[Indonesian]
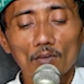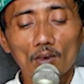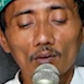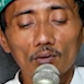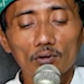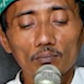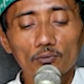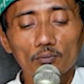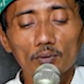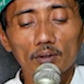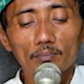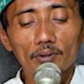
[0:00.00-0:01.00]
Apa
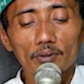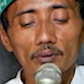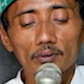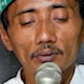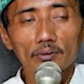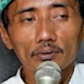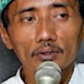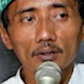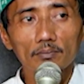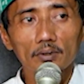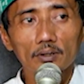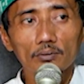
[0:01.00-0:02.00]
ma perkara
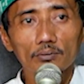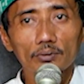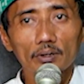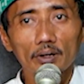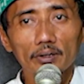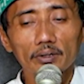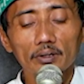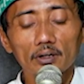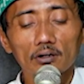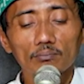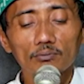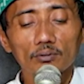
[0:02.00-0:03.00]
yamna'uh kang nyegah
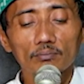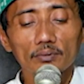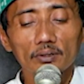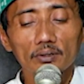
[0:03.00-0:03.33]
apa ma